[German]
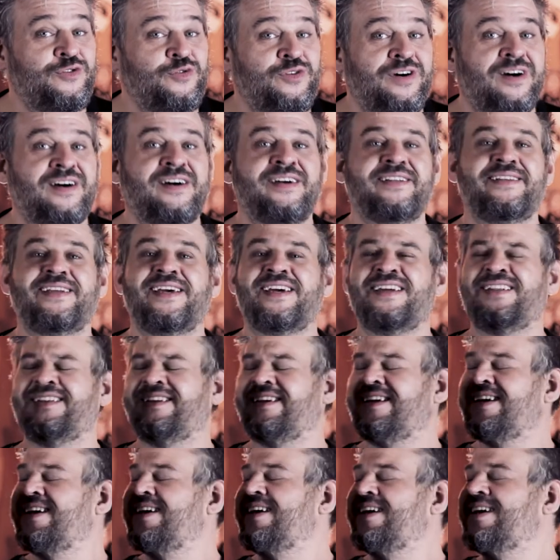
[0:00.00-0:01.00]
durch, denn
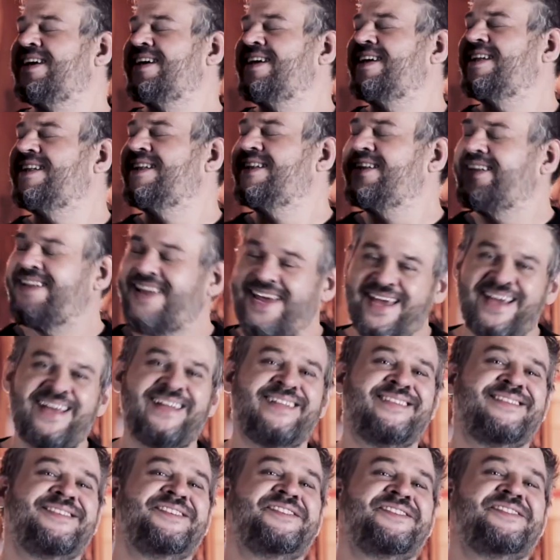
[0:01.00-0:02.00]

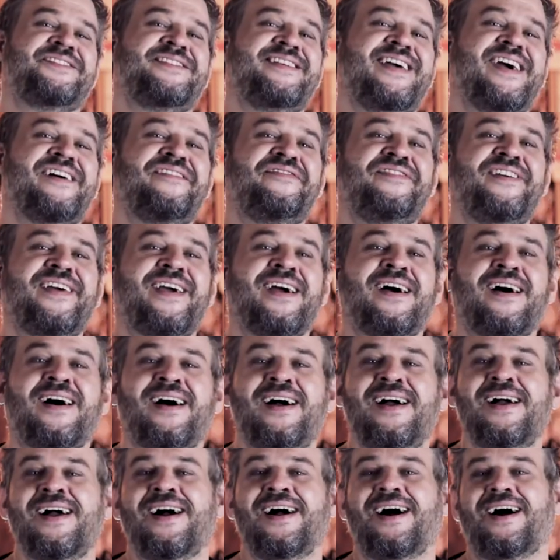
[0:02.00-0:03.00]
nichts ist
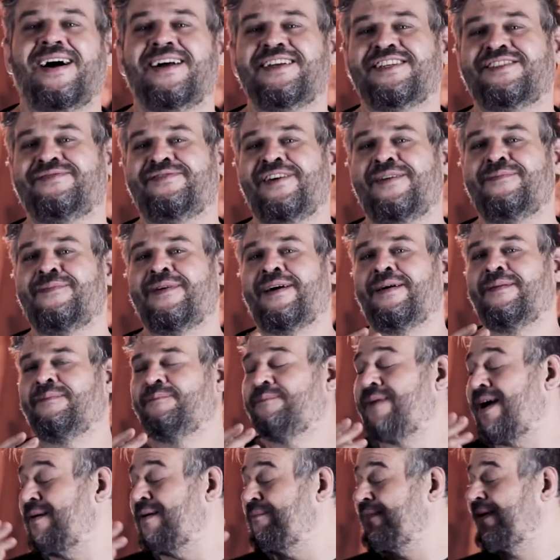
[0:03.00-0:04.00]
nerviger, als wenn
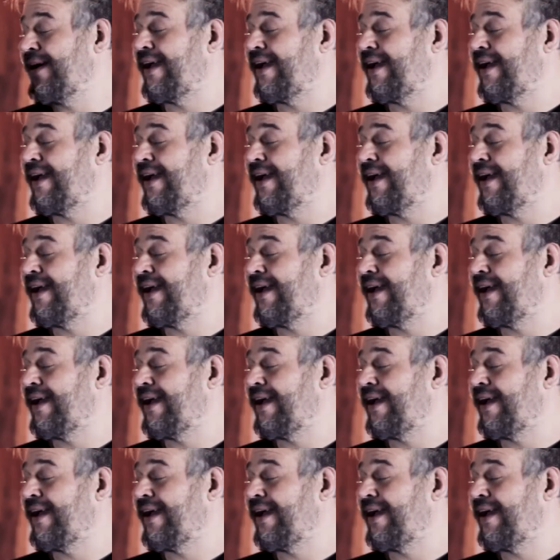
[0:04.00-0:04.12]
man beim